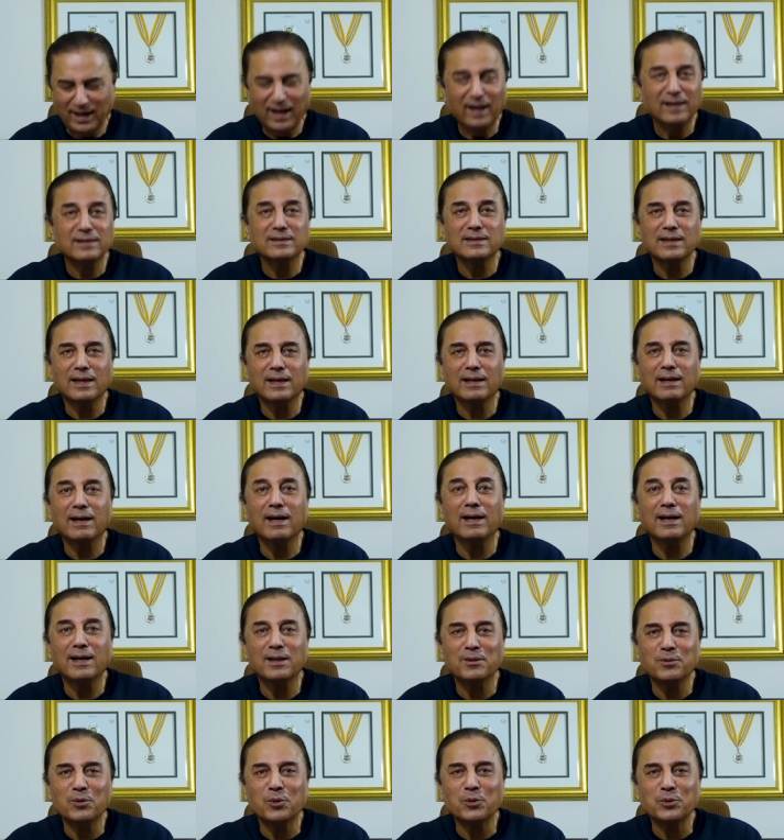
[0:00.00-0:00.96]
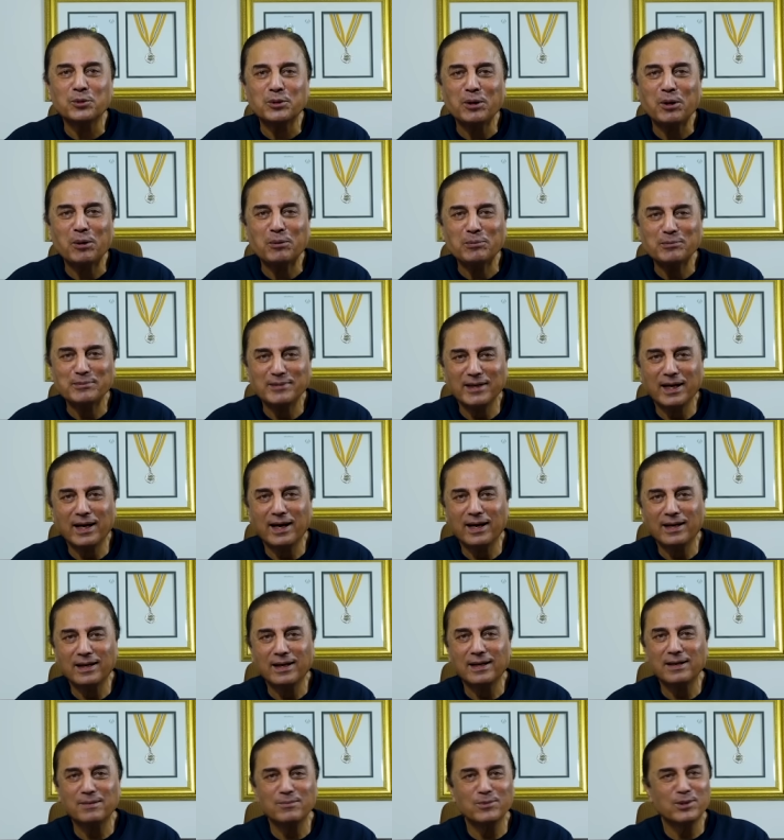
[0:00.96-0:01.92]
अक्सर गलत होता हूँ
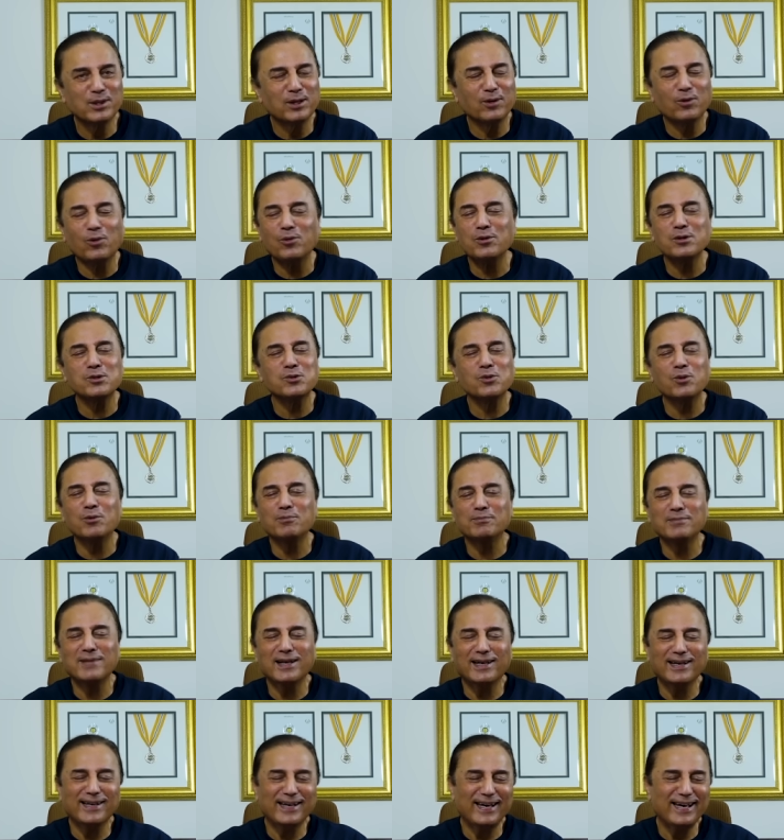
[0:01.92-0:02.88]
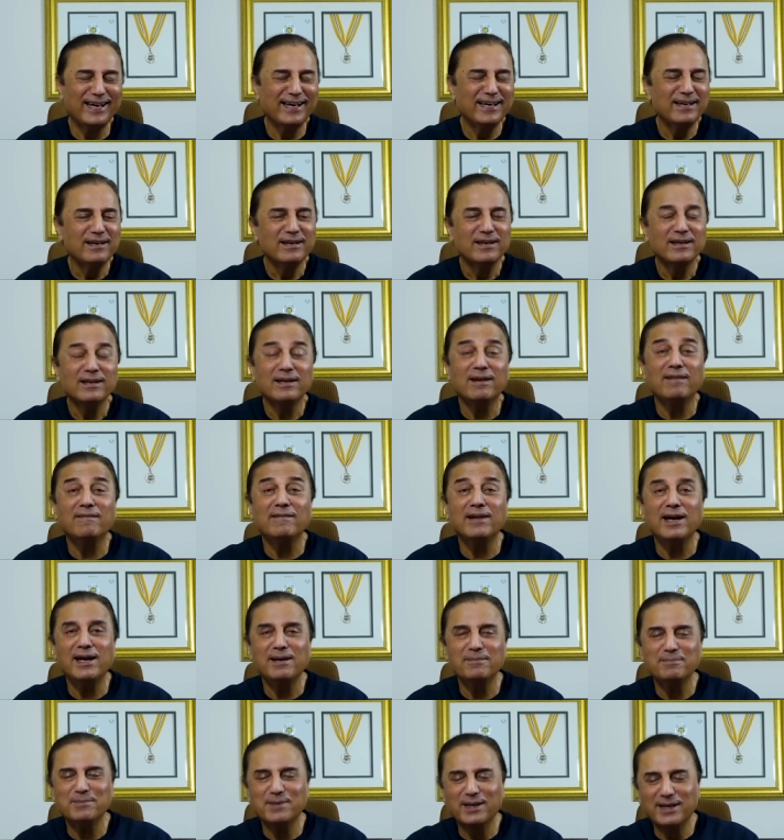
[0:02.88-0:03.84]
एक्चुअली मुझे कोई शौक नहीं है या
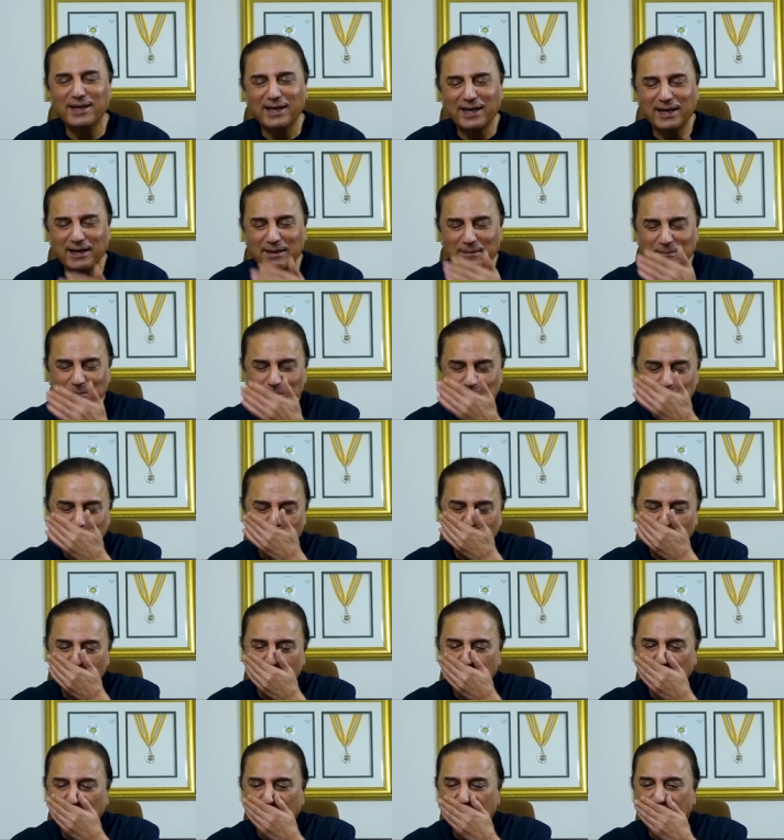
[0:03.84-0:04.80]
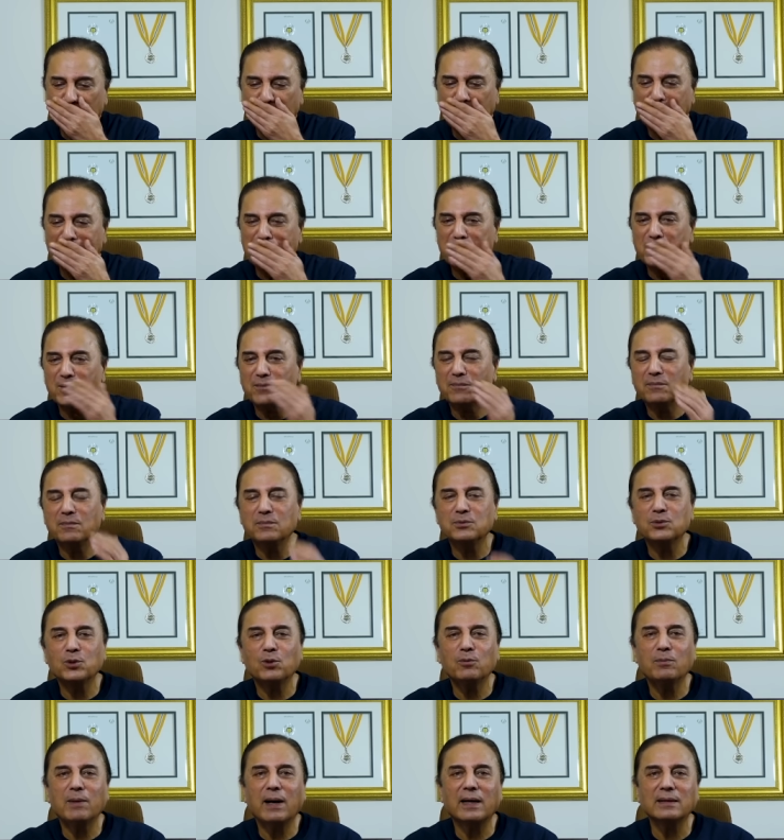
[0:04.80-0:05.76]
अहम नहीं है कि मैं जो
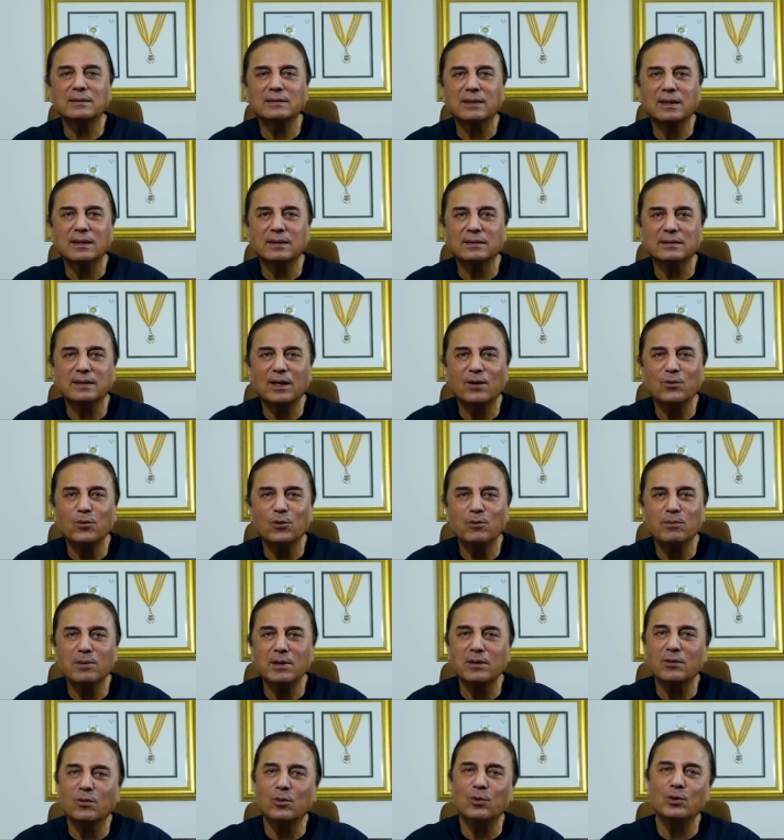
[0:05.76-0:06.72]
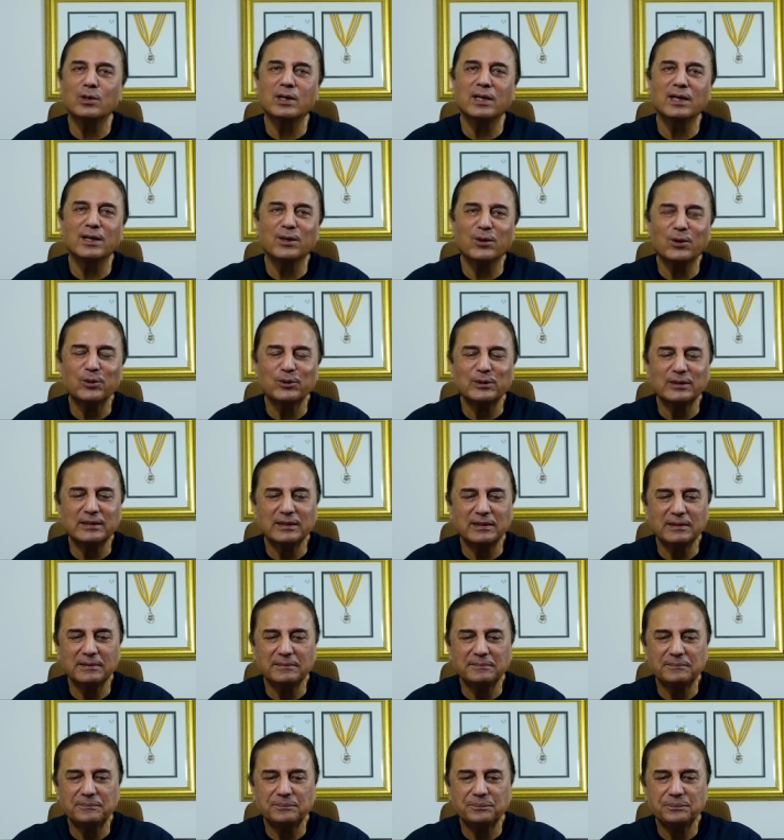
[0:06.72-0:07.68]
जो बात करता हूँ बिल्कुल ठीक
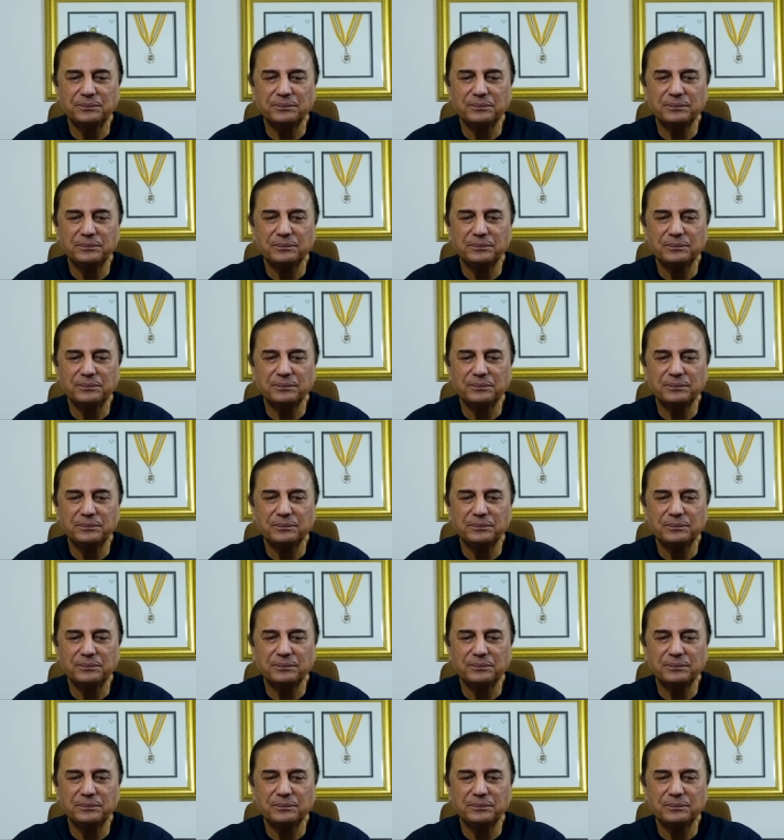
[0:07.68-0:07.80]
होती हूँ